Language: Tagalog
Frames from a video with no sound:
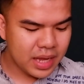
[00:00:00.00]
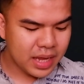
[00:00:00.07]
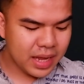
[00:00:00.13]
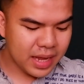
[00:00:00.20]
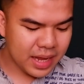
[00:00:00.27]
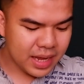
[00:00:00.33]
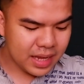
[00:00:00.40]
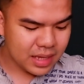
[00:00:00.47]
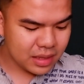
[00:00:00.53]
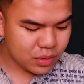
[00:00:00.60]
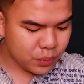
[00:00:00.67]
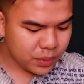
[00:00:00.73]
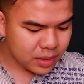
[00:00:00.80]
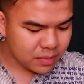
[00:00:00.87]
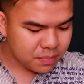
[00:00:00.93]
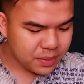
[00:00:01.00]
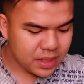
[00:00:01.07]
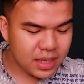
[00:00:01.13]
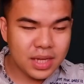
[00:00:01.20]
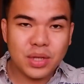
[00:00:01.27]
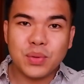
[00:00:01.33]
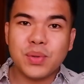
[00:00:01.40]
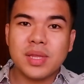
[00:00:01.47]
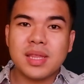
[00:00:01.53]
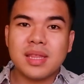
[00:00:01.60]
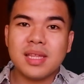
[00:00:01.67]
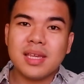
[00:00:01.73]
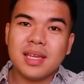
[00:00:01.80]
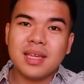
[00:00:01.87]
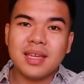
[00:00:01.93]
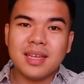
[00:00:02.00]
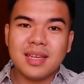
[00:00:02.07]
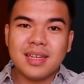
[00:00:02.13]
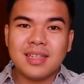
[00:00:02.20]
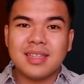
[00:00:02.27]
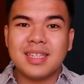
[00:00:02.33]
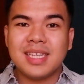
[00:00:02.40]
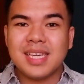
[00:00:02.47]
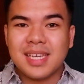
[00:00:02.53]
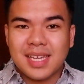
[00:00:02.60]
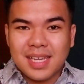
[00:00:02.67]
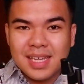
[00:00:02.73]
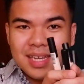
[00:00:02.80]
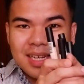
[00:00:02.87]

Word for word: And we'll be using the